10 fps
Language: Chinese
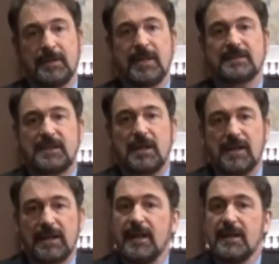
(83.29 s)
那
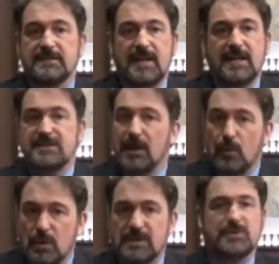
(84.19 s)
当然，在这
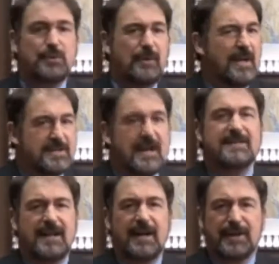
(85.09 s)
个过程中，
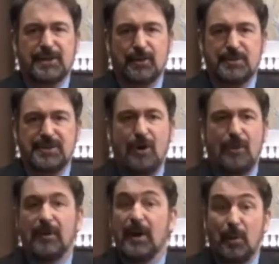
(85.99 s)
家长有时
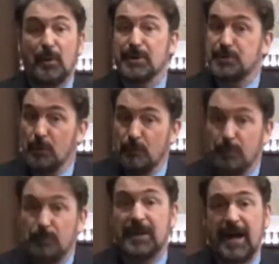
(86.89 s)
候会重
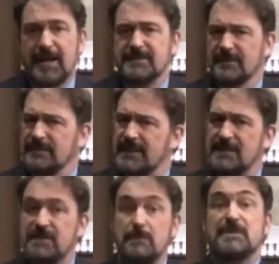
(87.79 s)
复问孩子：“
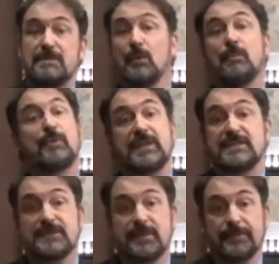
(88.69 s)
你是不是某某
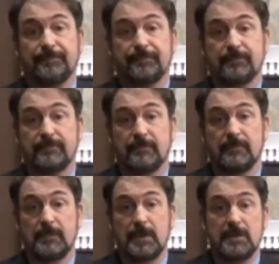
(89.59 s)
意思
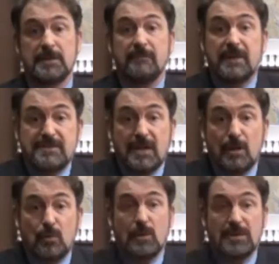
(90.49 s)
呢？”因为这
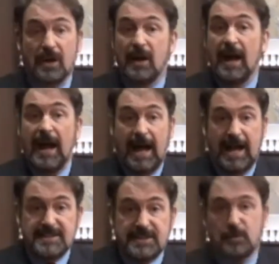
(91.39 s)
个过程，
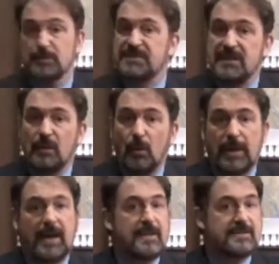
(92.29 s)
孩子有机
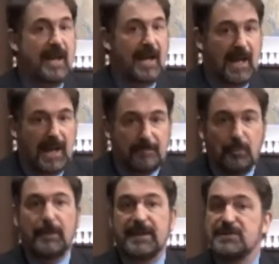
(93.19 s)
会在
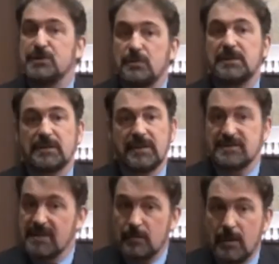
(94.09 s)
不被修正
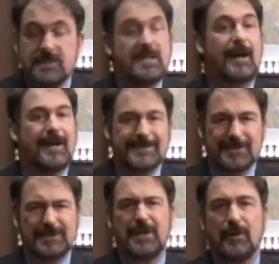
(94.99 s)
的情况下
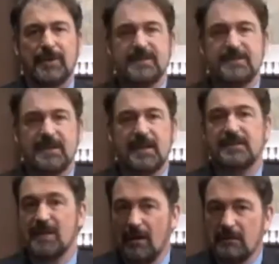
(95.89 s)
得到一
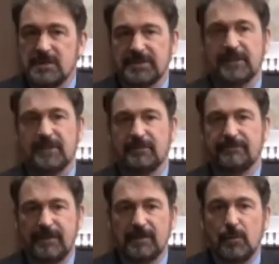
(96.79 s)
些调整的
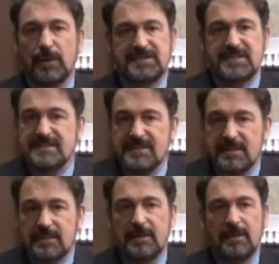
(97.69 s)
反馈信
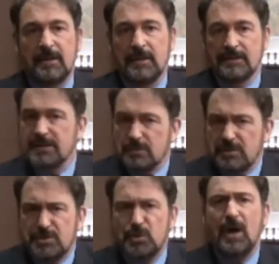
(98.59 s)
息。那
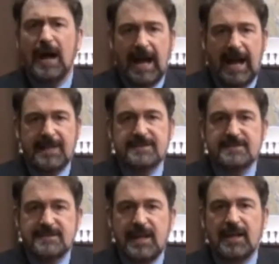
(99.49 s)
就是说，孩
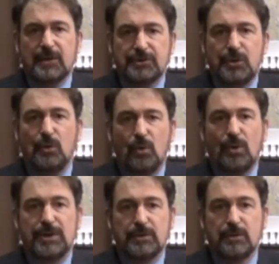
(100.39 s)
子这样都
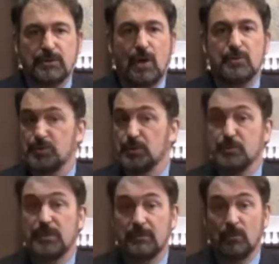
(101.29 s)
会遇到准
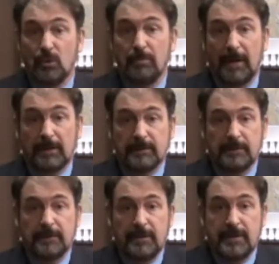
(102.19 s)
确的模板。
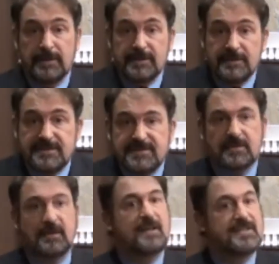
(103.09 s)
因
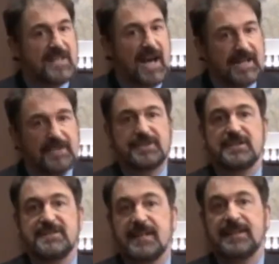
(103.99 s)
此呢，下意
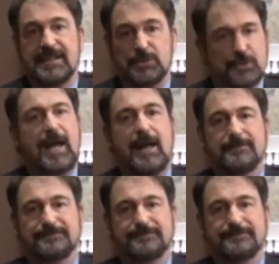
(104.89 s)
识建立语感。